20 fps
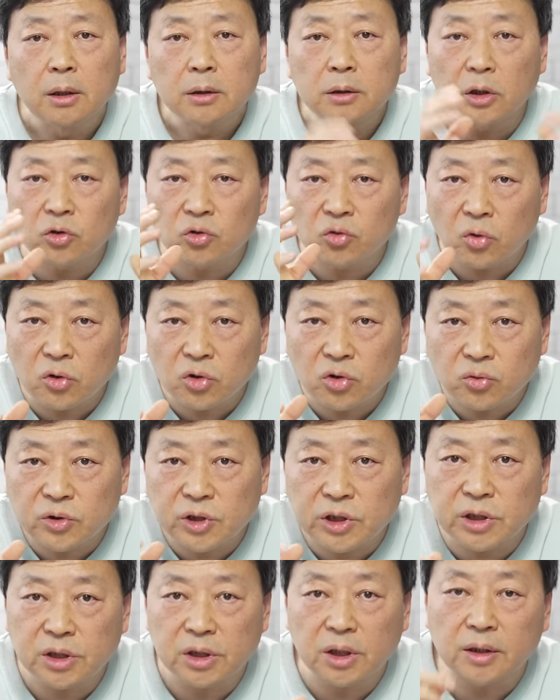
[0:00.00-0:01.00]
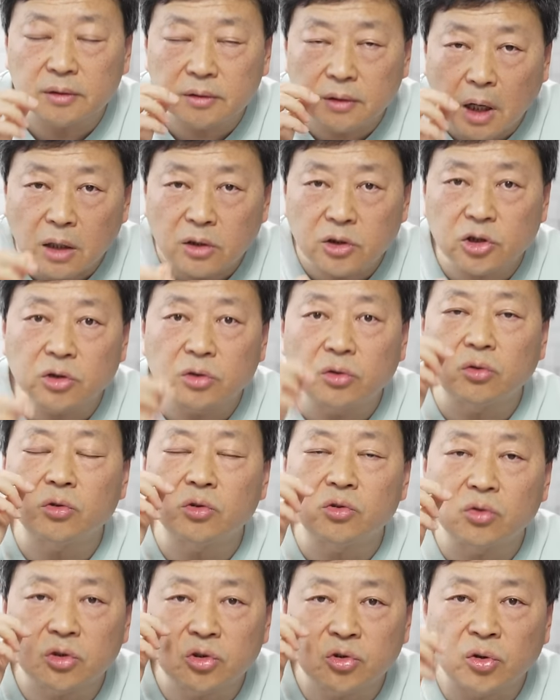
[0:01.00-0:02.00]
但多数企业当时都是
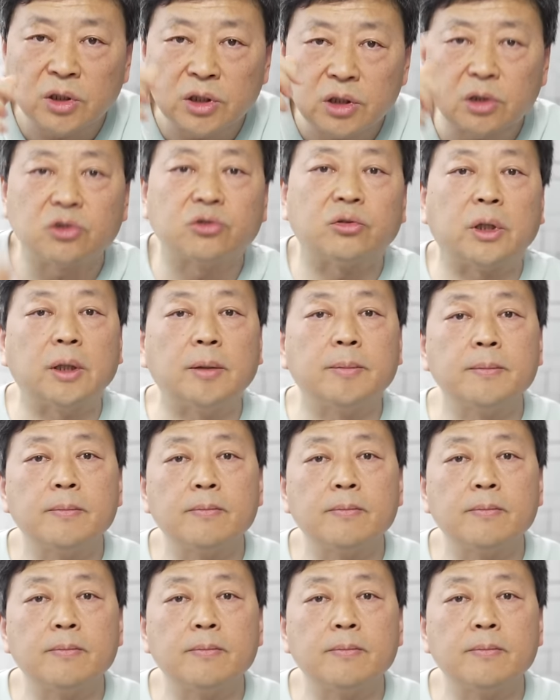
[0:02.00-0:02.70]
做纯净水，